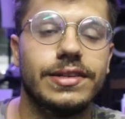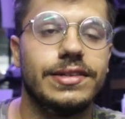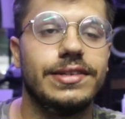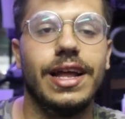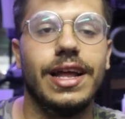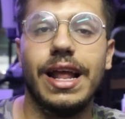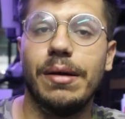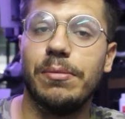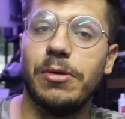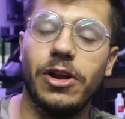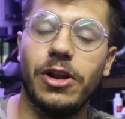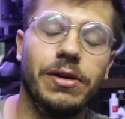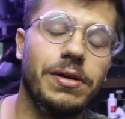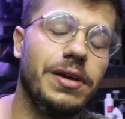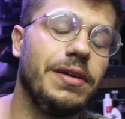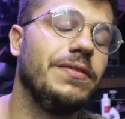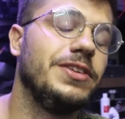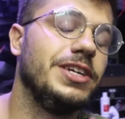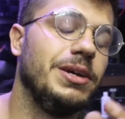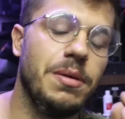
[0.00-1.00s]
السلام عليكم
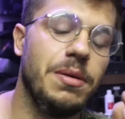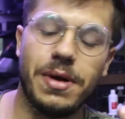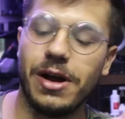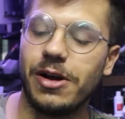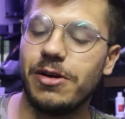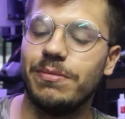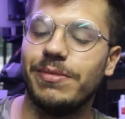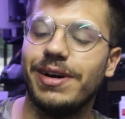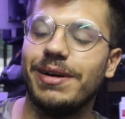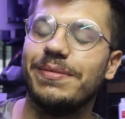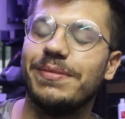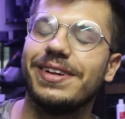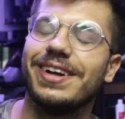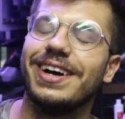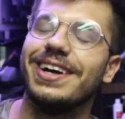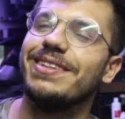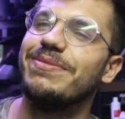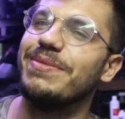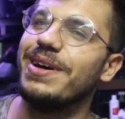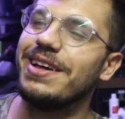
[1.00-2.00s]
كيف جاي معكم مام
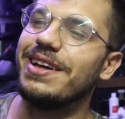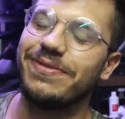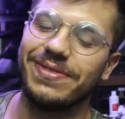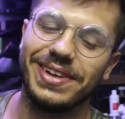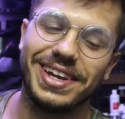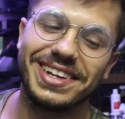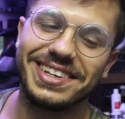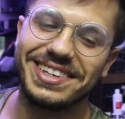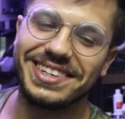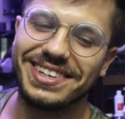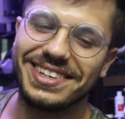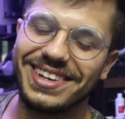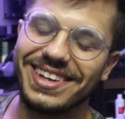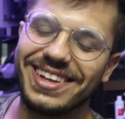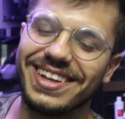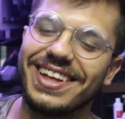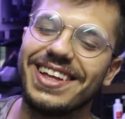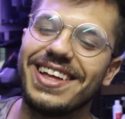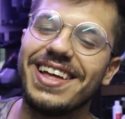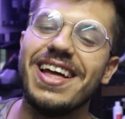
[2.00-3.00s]
الكاستمر فيكس
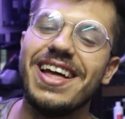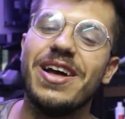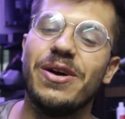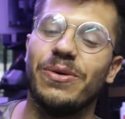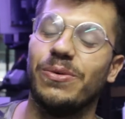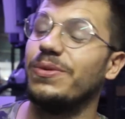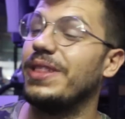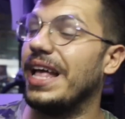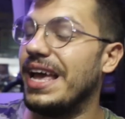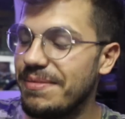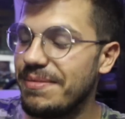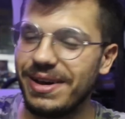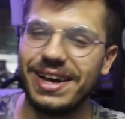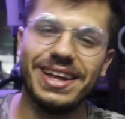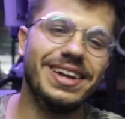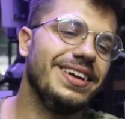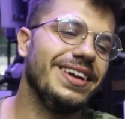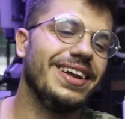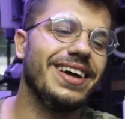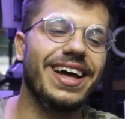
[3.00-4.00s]

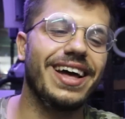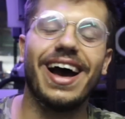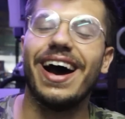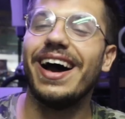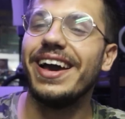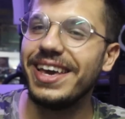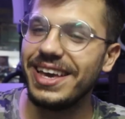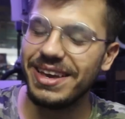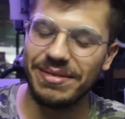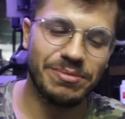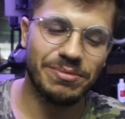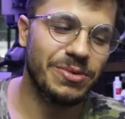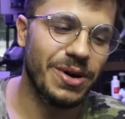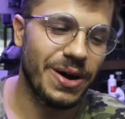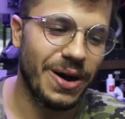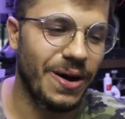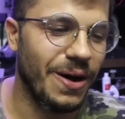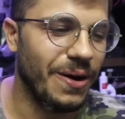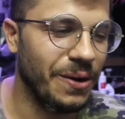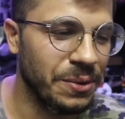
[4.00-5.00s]
ودايما غايب
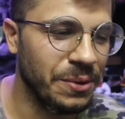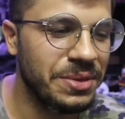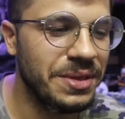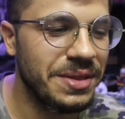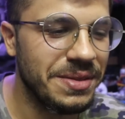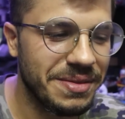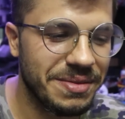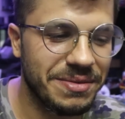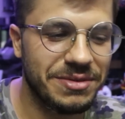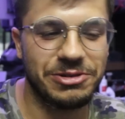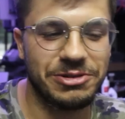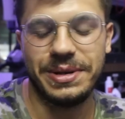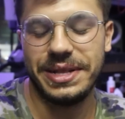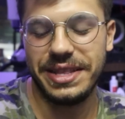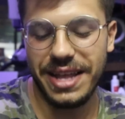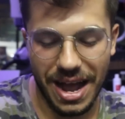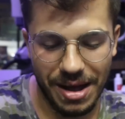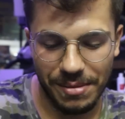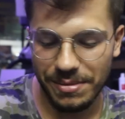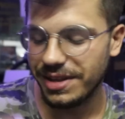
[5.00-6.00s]
واقعد شو
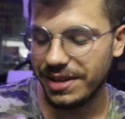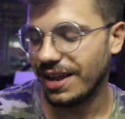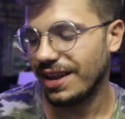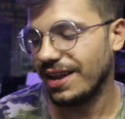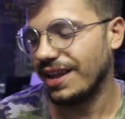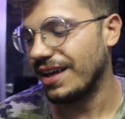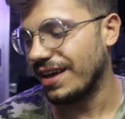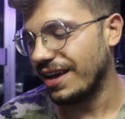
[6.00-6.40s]
بدي اعمل يلا